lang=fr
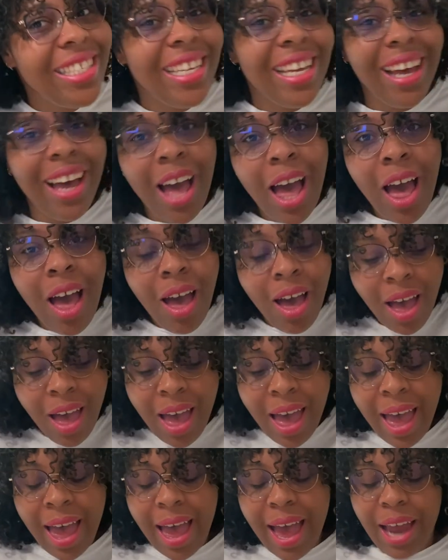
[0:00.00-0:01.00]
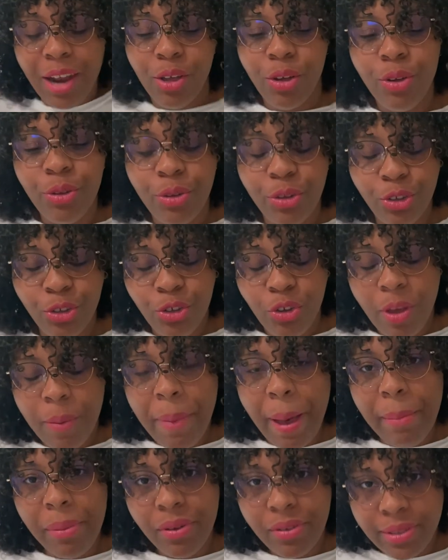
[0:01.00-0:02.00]
dire Alors, je vais
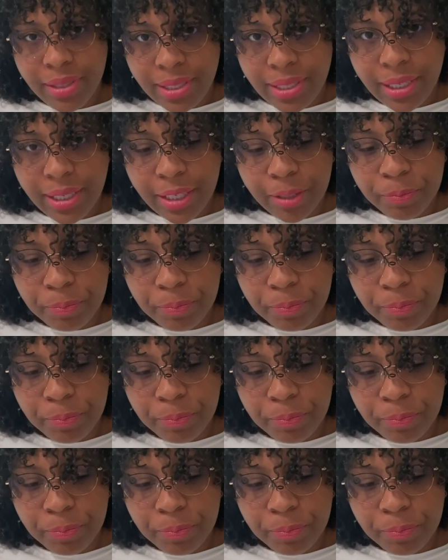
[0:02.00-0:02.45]
pas mentir. Hein.